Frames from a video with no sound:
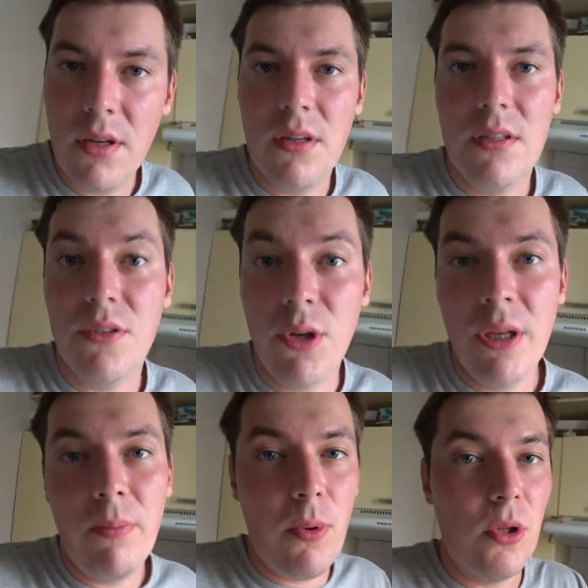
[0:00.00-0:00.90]
Сегодня
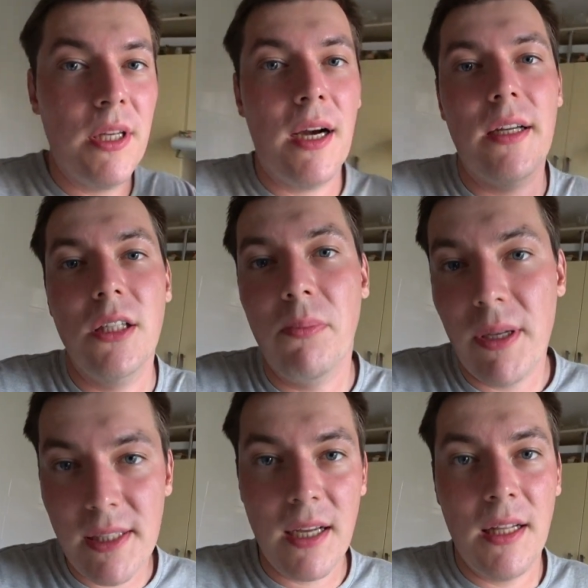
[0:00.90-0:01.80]
полдня ходил по
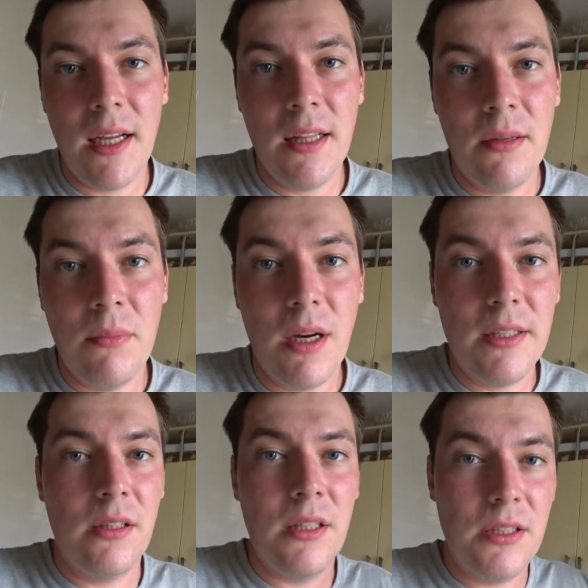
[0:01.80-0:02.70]
секонд-хендам,
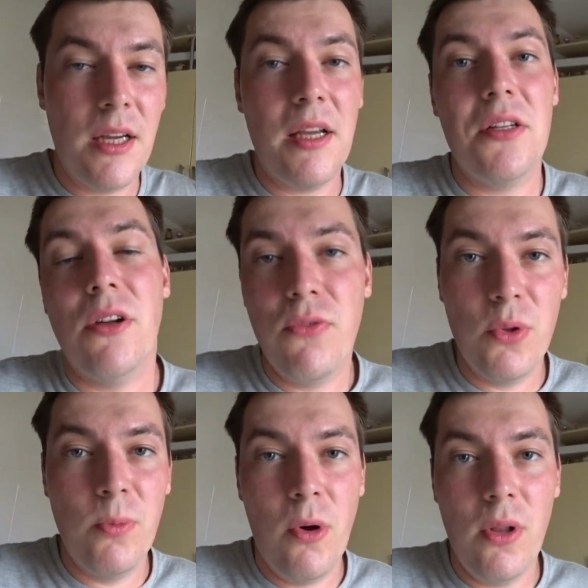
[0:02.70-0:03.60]
хотел найти каких-то
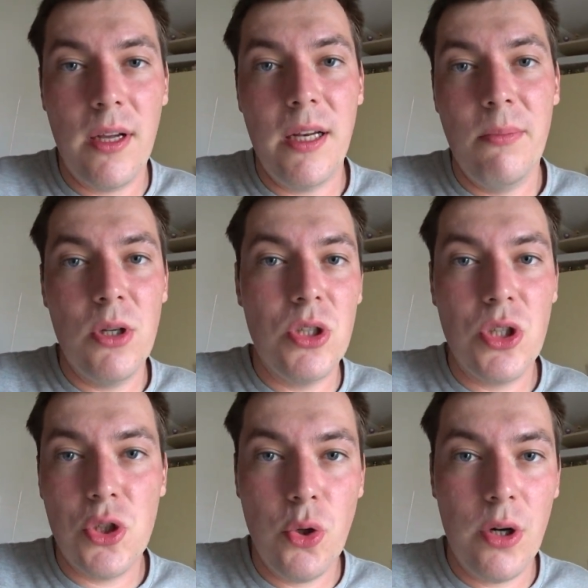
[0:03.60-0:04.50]
футболок, либо же
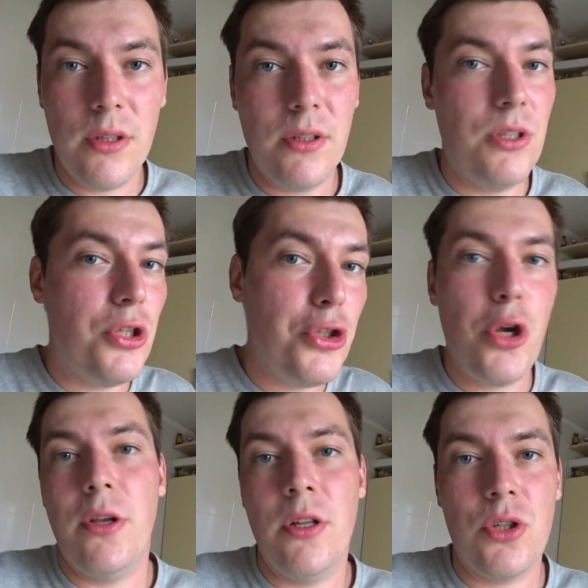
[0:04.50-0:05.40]
шорт, ничего
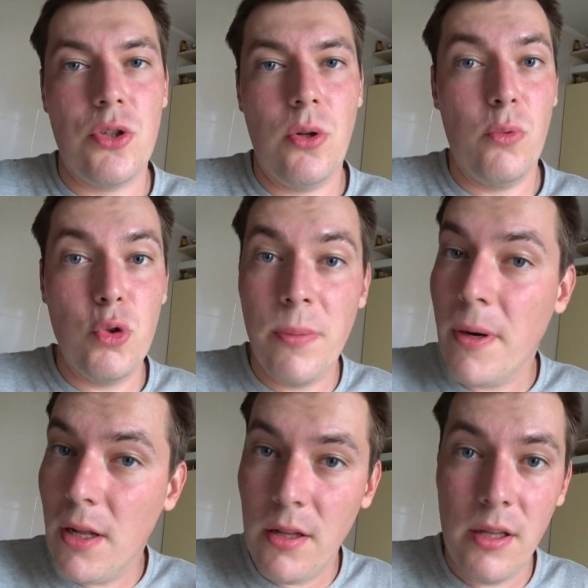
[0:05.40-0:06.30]
не нашел. Уже
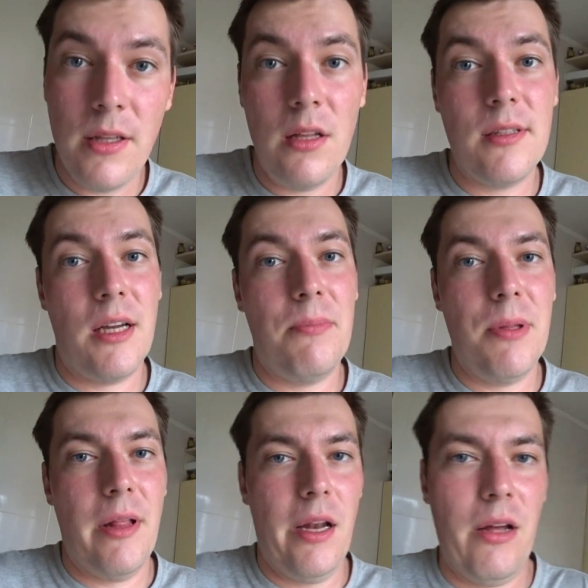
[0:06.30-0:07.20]
проголодался
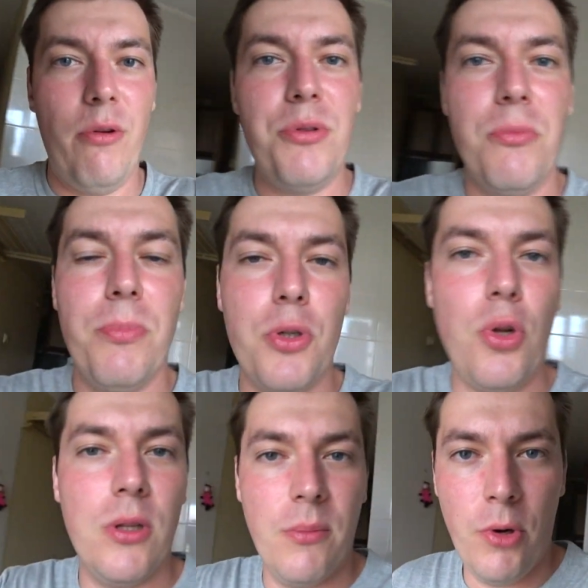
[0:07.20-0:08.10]
капитально. В общем,
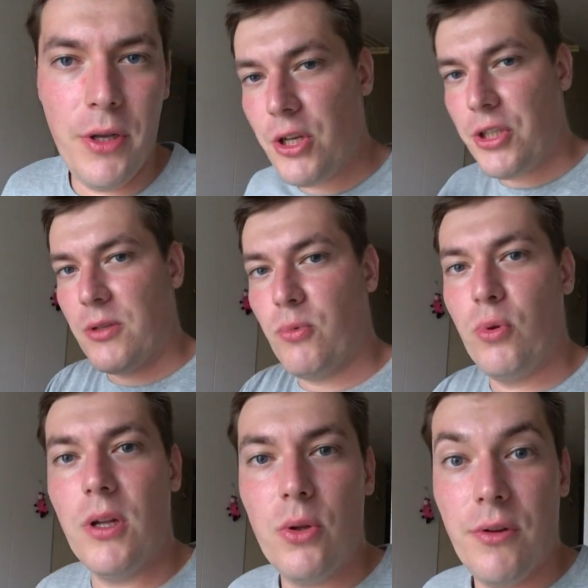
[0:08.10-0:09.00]
пришел домой, сейчас буду
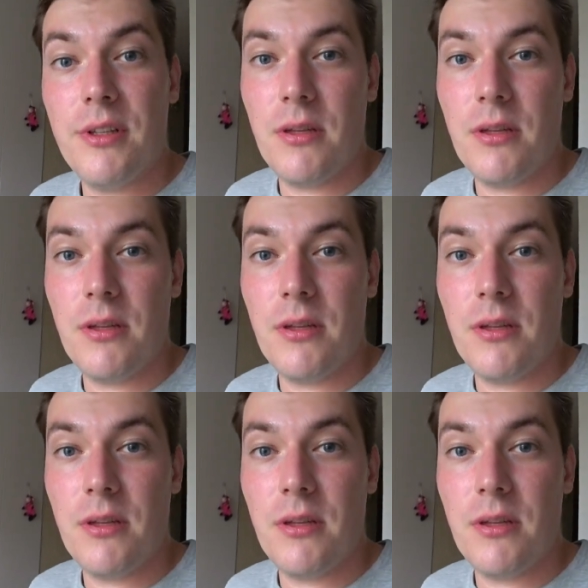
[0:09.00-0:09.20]
готовить